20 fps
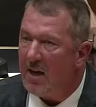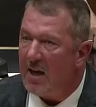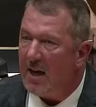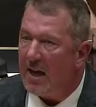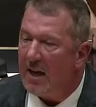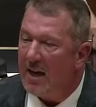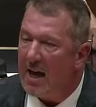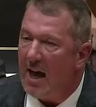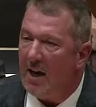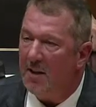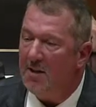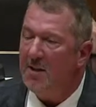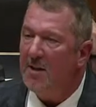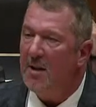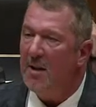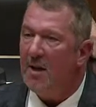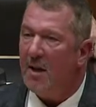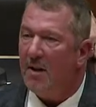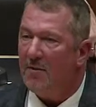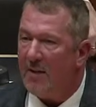Er kann,
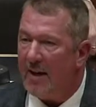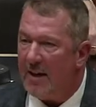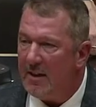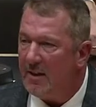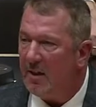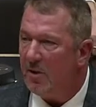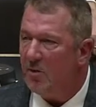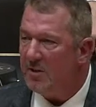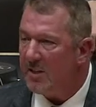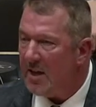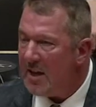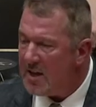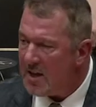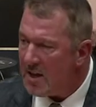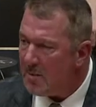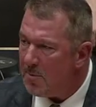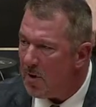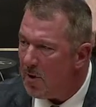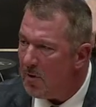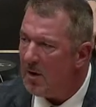wenn, und
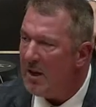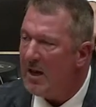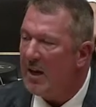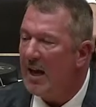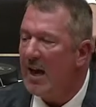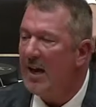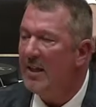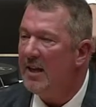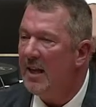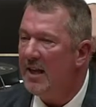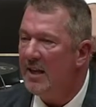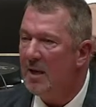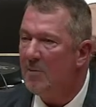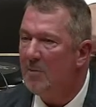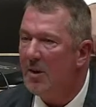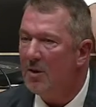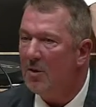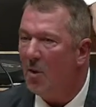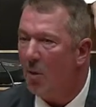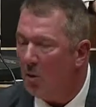diese Möglichkeit hätte
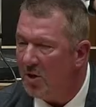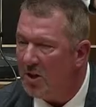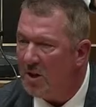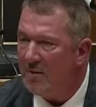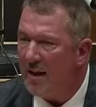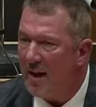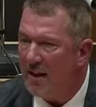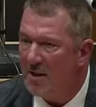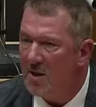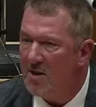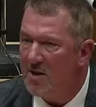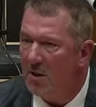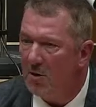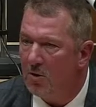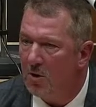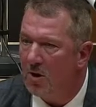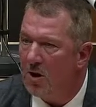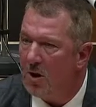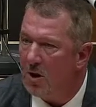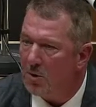man ohne weiteres
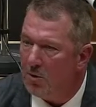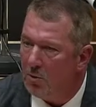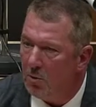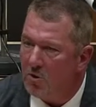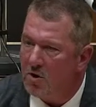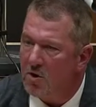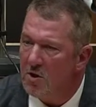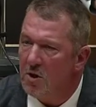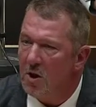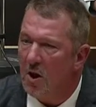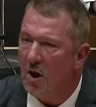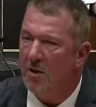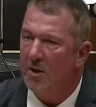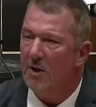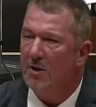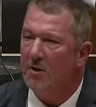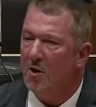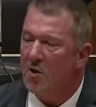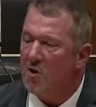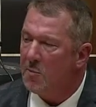auch nutzen
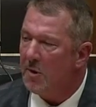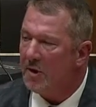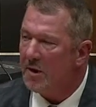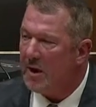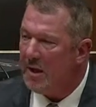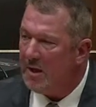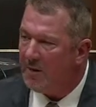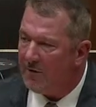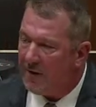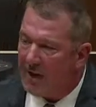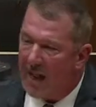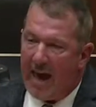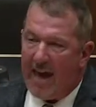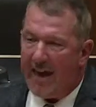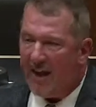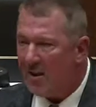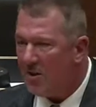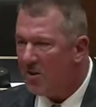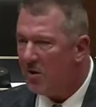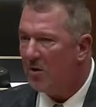können, dass man ihn
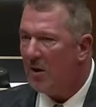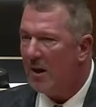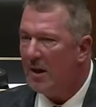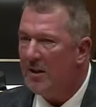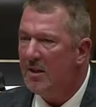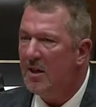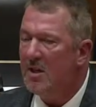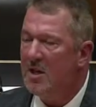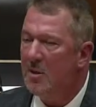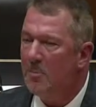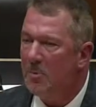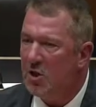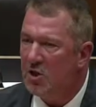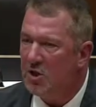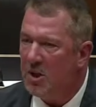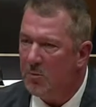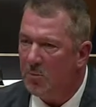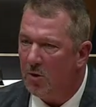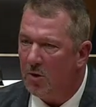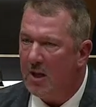vielleicht sogar in diese
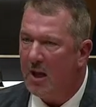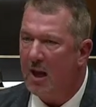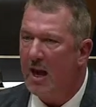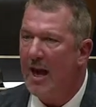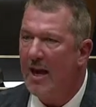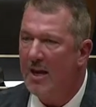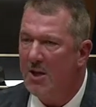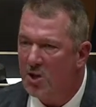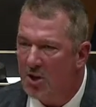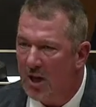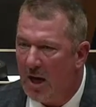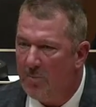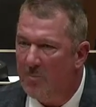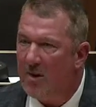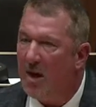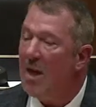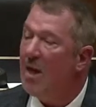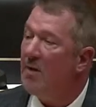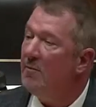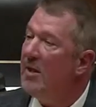Bestimmung hereinschreibt,